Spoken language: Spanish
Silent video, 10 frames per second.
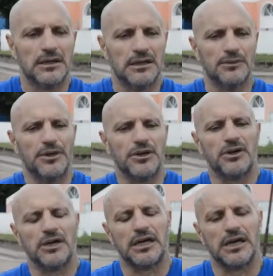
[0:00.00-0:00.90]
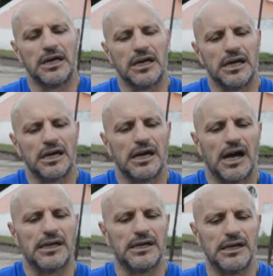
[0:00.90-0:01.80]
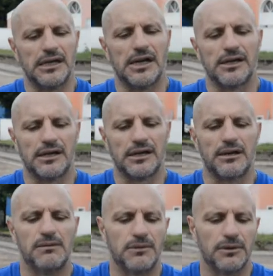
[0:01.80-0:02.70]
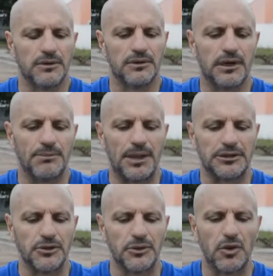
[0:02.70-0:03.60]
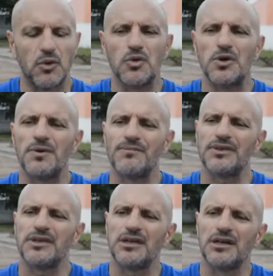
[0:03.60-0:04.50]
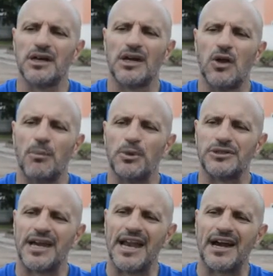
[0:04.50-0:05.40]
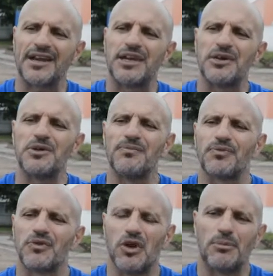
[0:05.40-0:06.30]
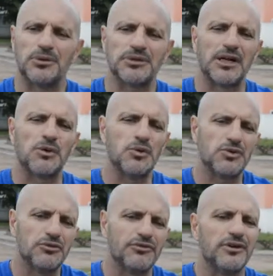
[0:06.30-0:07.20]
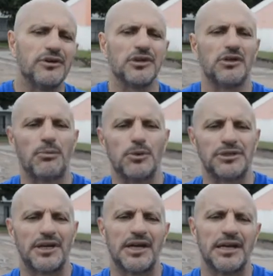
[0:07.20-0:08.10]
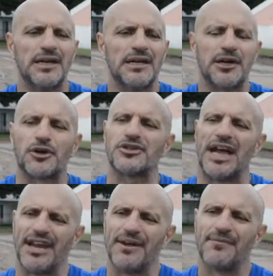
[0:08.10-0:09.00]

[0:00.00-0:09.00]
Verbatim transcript: Y bueno, eh, ahí eh, íbamos empatando 1-1 y lo expulsan al arquero, lo expulsan a Cuchufo y lo expulsan a Rosane.